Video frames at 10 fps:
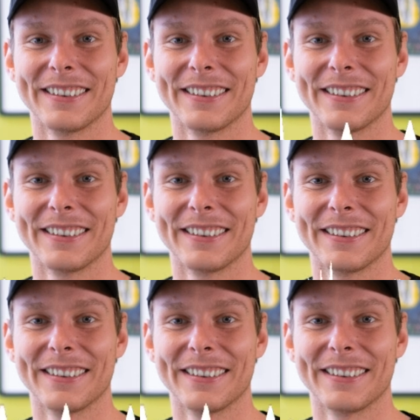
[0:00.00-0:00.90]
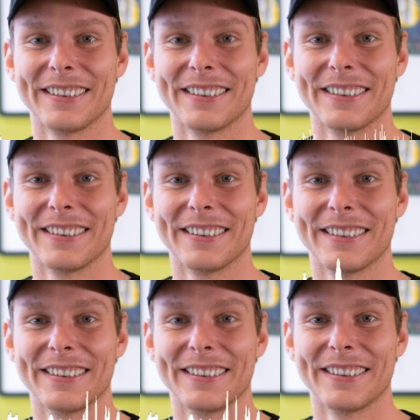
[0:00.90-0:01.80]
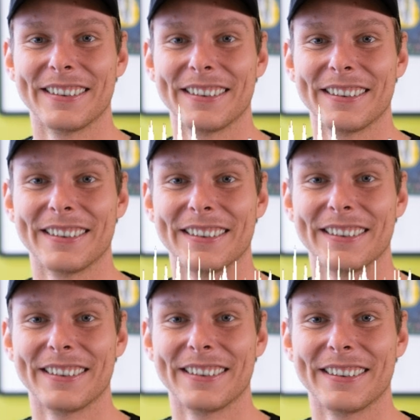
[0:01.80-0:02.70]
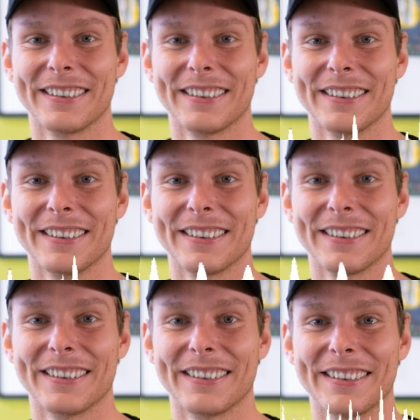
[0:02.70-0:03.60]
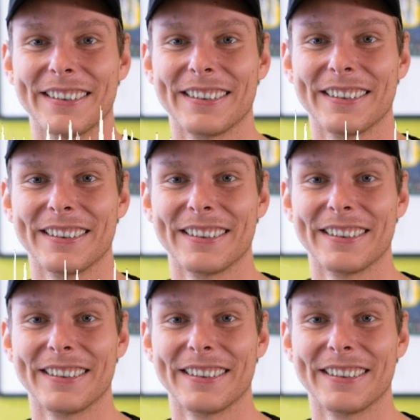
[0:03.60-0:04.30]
Und dann habe ich eine Zeit lang beides gemacht, Basketball und Volleyball